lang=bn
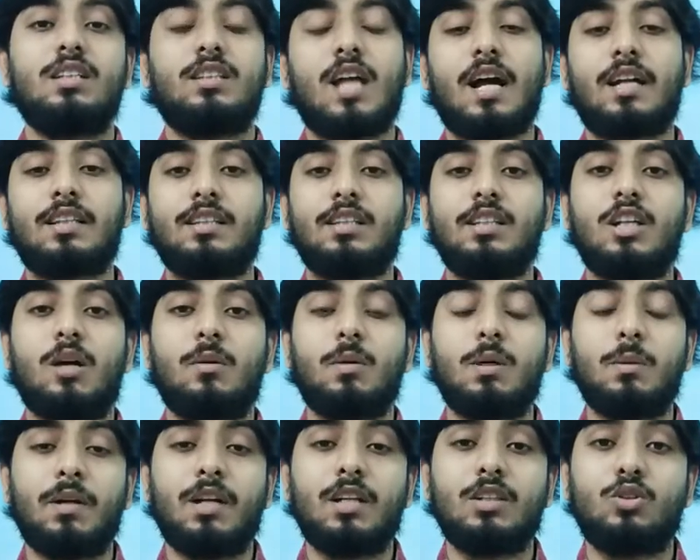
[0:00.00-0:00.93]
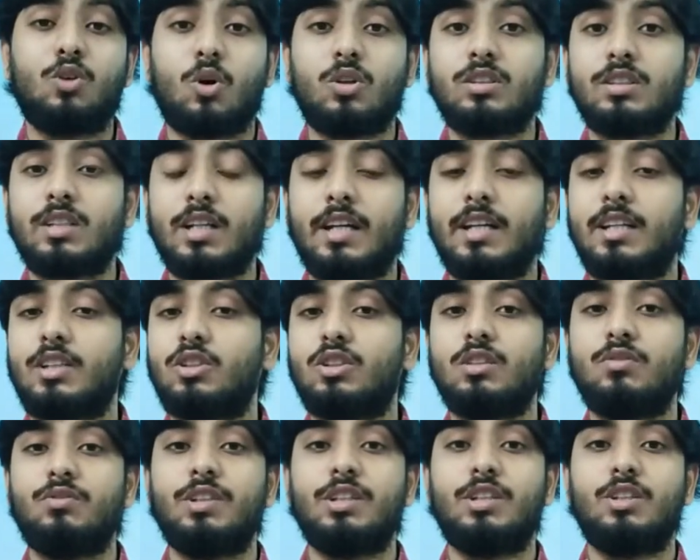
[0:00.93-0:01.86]
থাকতেই হবে মানে দশ সেকেন্ডে
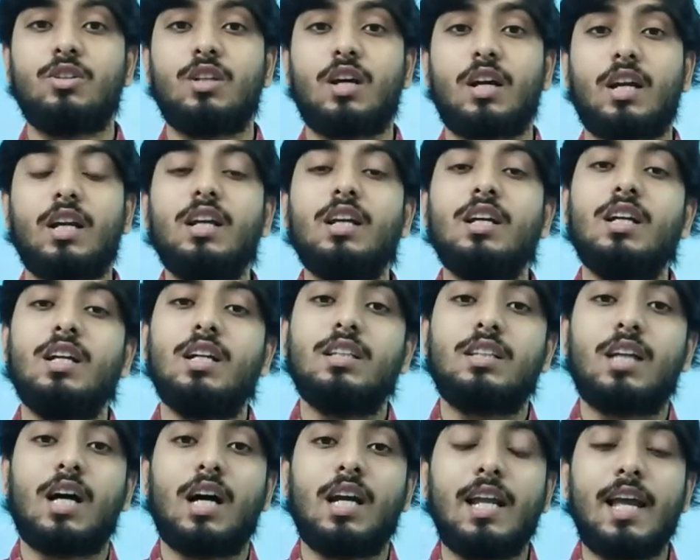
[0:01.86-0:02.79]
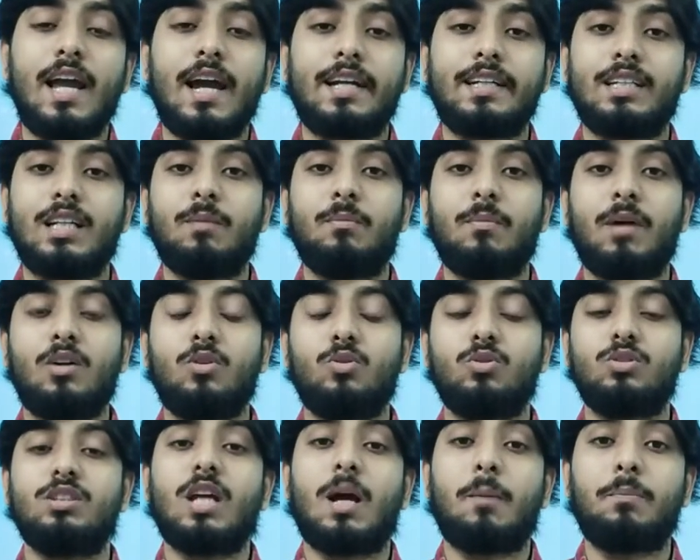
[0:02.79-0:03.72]
যদি ভিডিও থাকে তাহলে একটা
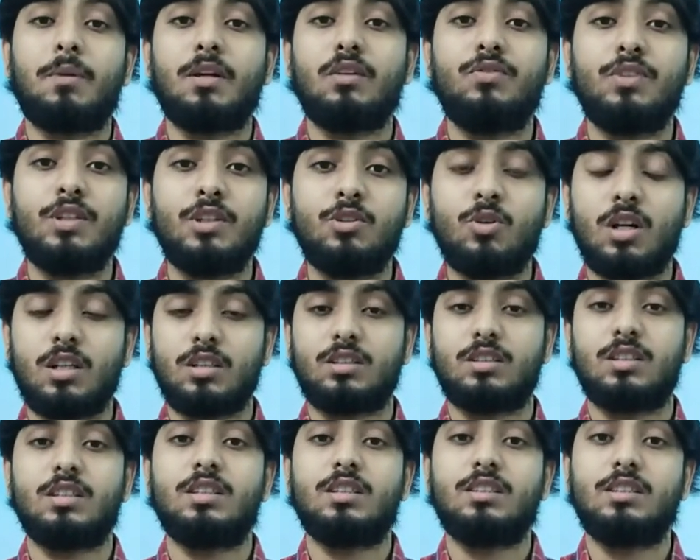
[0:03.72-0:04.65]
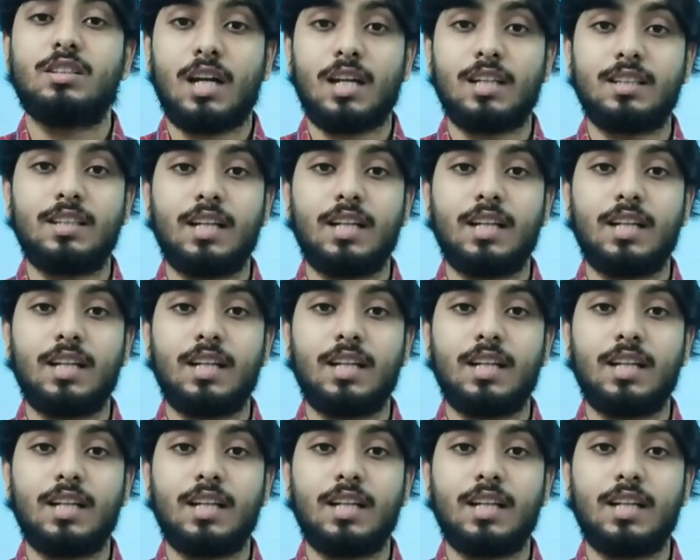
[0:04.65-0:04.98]
মানুষ যে আপনার ভিউয়ার্স যে যারা